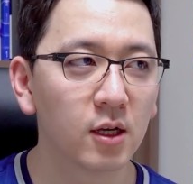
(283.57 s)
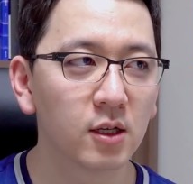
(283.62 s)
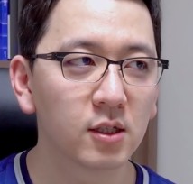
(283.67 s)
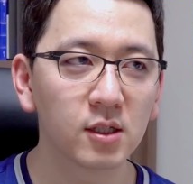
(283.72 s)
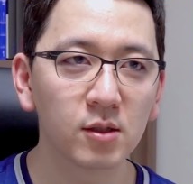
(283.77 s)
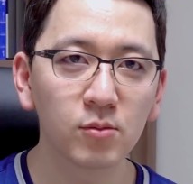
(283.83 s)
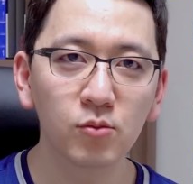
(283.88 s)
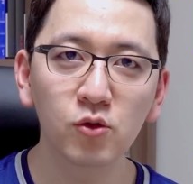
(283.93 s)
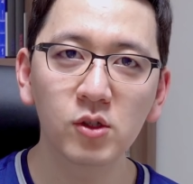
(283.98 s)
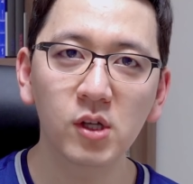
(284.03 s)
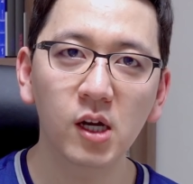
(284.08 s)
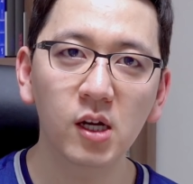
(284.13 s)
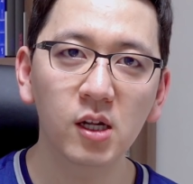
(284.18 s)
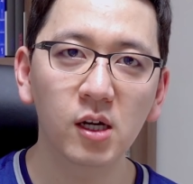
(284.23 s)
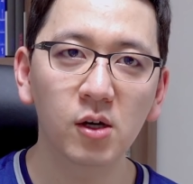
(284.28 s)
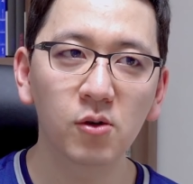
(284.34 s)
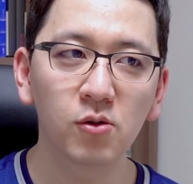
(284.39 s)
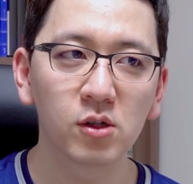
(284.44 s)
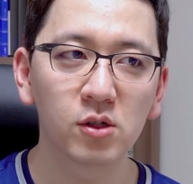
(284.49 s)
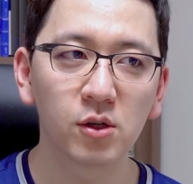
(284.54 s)
스무
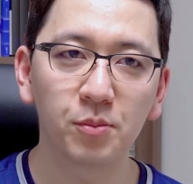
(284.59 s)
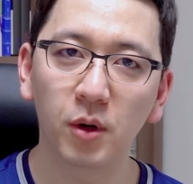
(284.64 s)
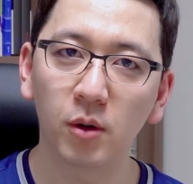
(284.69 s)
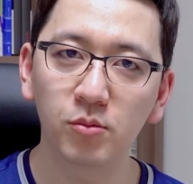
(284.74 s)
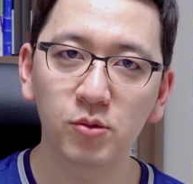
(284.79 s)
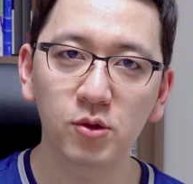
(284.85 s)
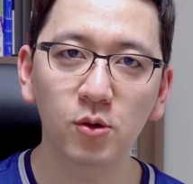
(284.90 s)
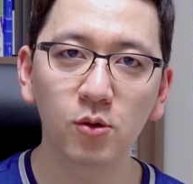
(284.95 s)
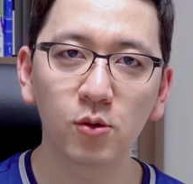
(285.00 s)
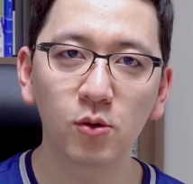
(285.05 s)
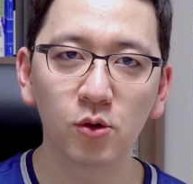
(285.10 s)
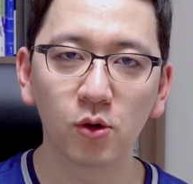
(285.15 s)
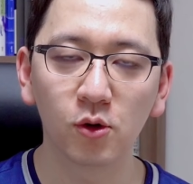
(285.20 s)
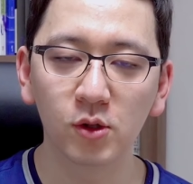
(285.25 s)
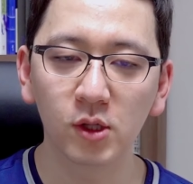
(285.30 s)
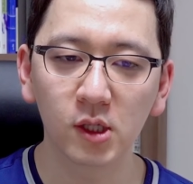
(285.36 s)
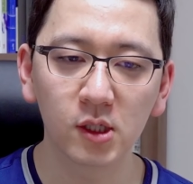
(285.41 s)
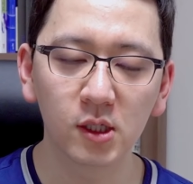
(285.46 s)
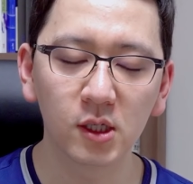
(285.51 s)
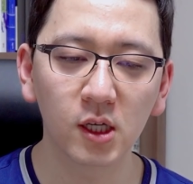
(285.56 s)
살이라고 해서 법적으로
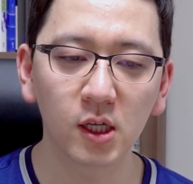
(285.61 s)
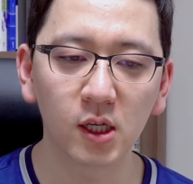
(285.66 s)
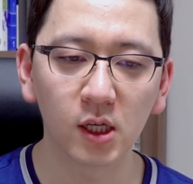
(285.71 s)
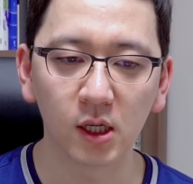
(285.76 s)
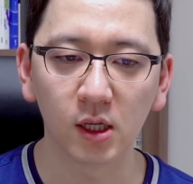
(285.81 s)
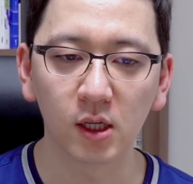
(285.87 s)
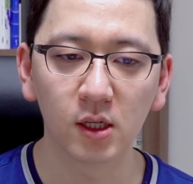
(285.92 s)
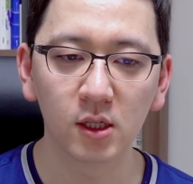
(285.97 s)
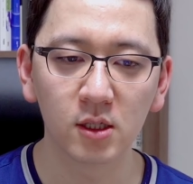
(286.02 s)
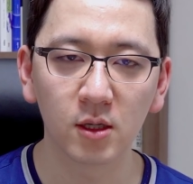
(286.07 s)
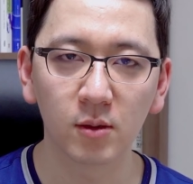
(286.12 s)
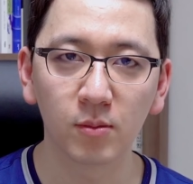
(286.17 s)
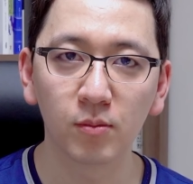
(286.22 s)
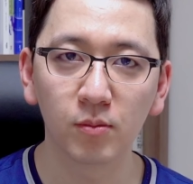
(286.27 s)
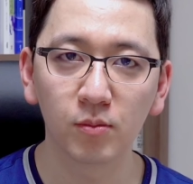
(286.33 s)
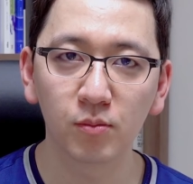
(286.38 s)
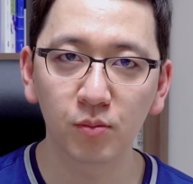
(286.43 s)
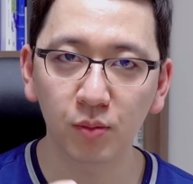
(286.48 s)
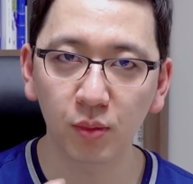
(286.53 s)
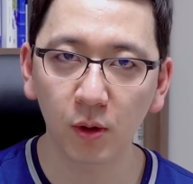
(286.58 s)
너네들이 이제
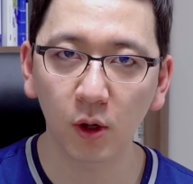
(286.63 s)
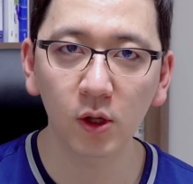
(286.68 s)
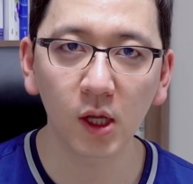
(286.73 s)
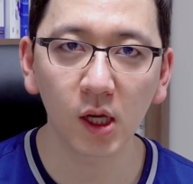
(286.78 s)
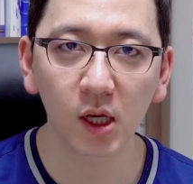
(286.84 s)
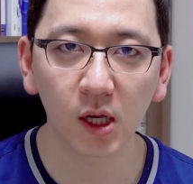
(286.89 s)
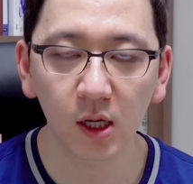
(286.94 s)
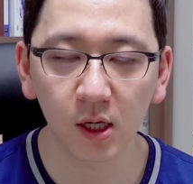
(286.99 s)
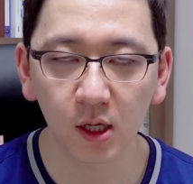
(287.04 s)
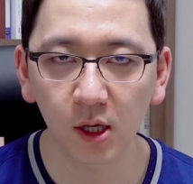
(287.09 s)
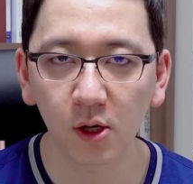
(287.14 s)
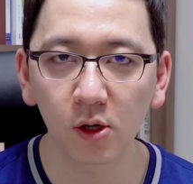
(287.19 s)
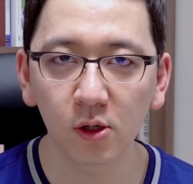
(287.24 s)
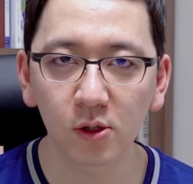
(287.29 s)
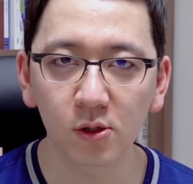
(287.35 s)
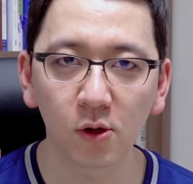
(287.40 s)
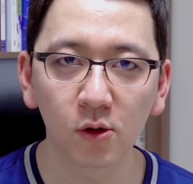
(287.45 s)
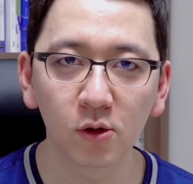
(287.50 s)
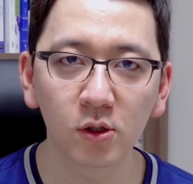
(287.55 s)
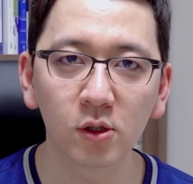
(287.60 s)
편하게 할게요.
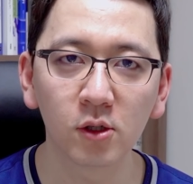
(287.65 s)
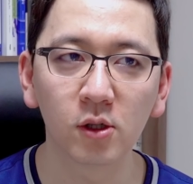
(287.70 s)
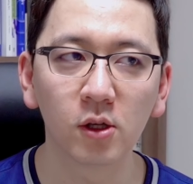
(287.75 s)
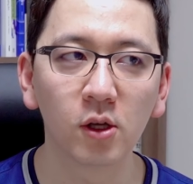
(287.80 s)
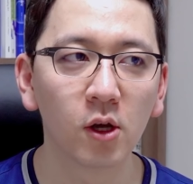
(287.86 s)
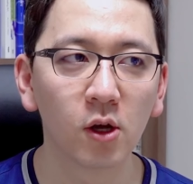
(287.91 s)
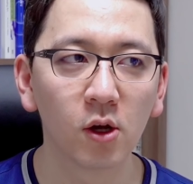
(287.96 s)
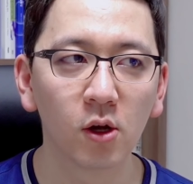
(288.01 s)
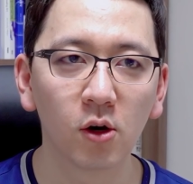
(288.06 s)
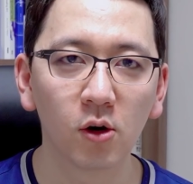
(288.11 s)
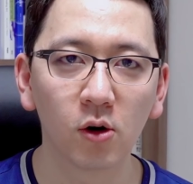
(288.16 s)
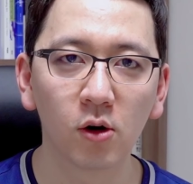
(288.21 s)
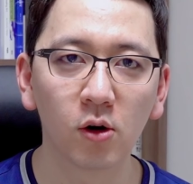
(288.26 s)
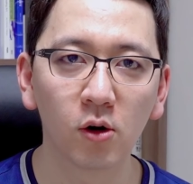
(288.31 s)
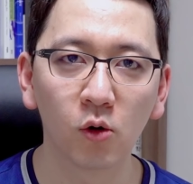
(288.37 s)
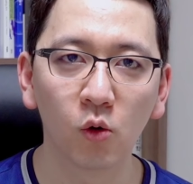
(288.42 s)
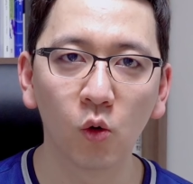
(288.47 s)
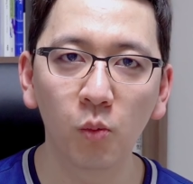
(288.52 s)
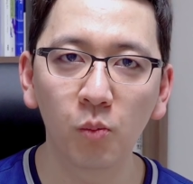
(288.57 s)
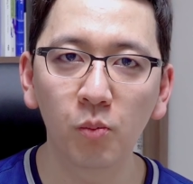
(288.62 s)
저는
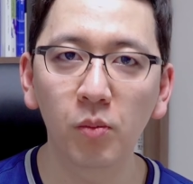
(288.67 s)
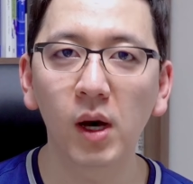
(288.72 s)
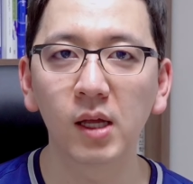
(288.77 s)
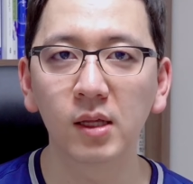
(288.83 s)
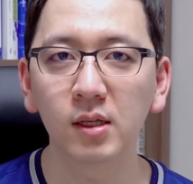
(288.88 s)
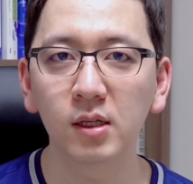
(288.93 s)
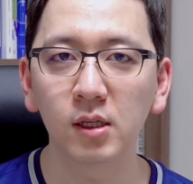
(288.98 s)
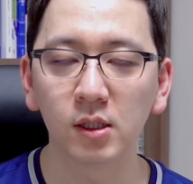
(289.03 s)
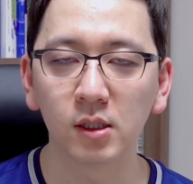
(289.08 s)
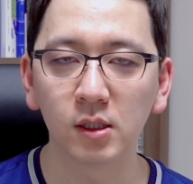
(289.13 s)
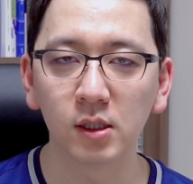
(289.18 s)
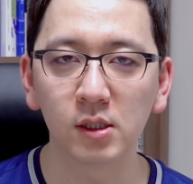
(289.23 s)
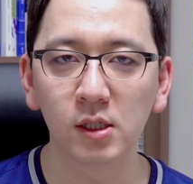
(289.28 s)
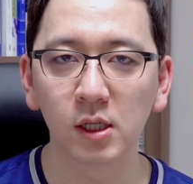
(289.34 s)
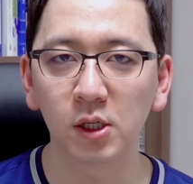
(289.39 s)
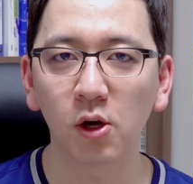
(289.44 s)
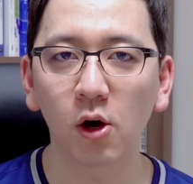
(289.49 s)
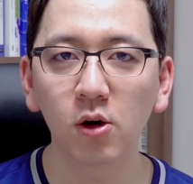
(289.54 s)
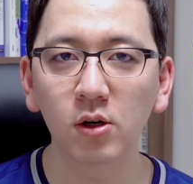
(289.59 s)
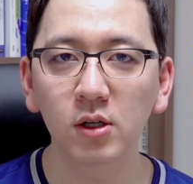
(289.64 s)
어, 오빠는 이제
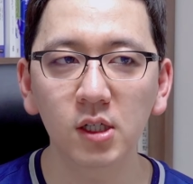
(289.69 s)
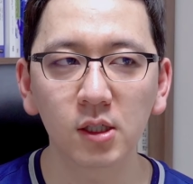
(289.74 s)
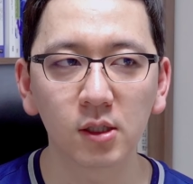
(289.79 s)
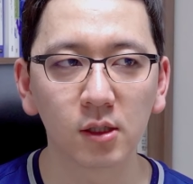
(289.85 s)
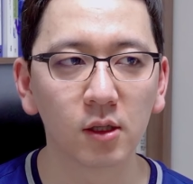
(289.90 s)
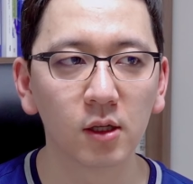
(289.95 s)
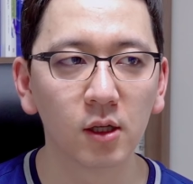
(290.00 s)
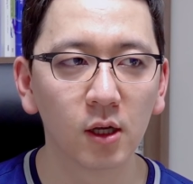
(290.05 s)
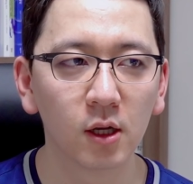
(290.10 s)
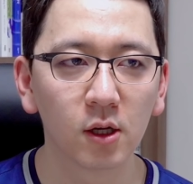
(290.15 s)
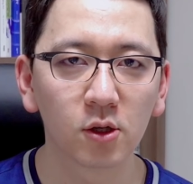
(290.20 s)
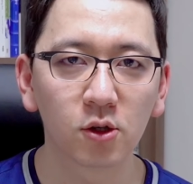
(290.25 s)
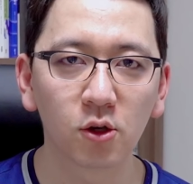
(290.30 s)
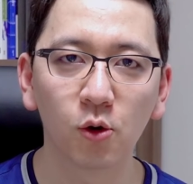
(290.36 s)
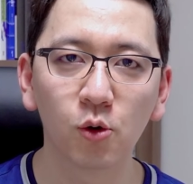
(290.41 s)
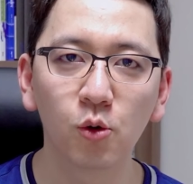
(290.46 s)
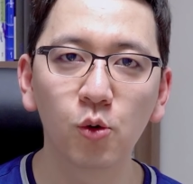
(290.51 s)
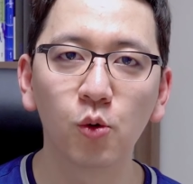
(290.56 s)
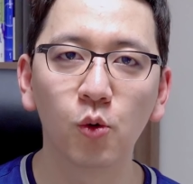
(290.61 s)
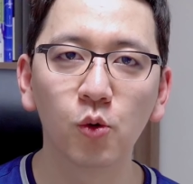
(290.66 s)
형은
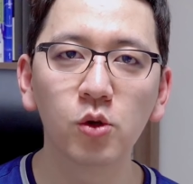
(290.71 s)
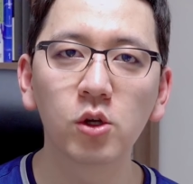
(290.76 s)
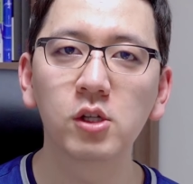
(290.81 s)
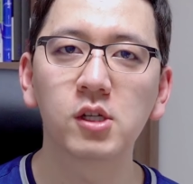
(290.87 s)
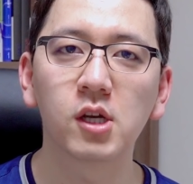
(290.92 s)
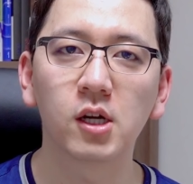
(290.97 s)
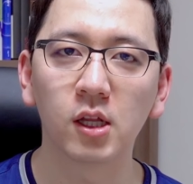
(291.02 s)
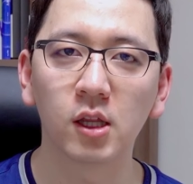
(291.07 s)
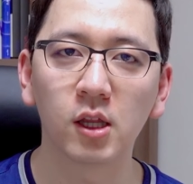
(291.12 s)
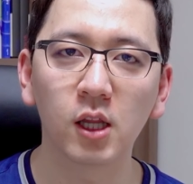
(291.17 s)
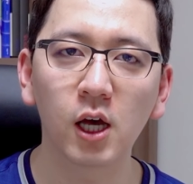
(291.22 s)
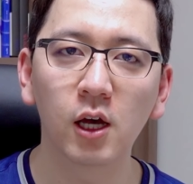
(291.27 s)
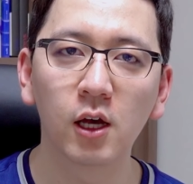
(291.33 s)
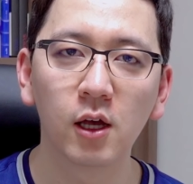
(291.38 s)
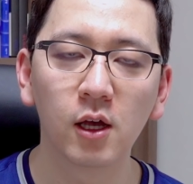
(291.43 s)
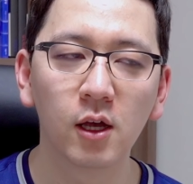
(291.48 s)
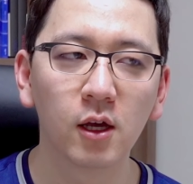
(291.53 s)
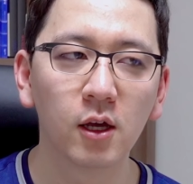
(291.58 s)
결혼 5년 잘한다.